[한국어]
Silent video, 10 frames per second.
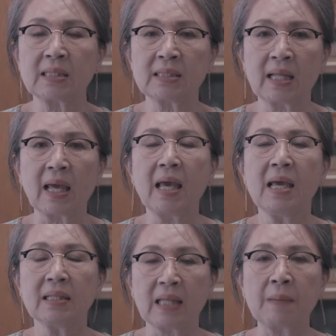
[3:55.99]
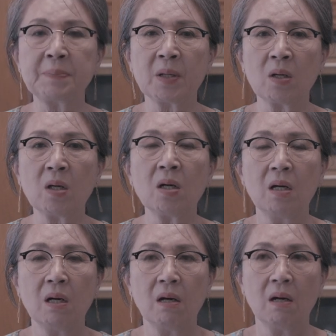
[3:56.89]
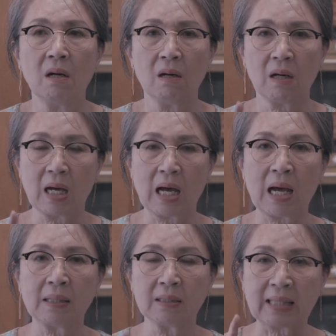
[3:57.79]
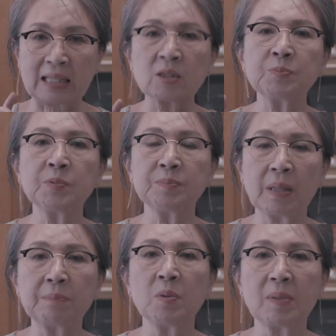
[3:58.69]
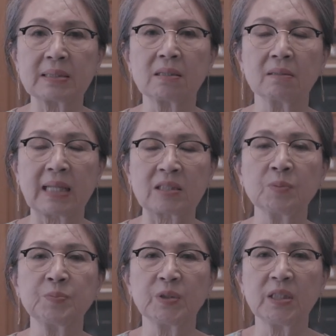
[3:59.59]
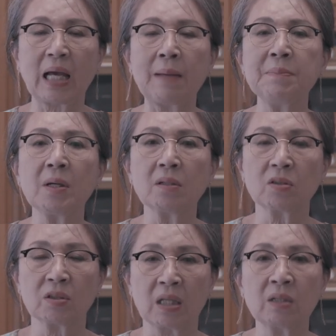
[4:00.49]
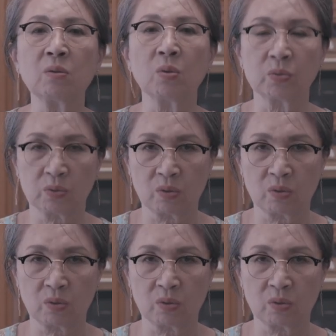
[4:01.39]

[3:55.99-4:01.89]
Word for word: 대신에 대표가 한 다섯 분만 뽑아서 다섯 분이 한 명을 더 데리고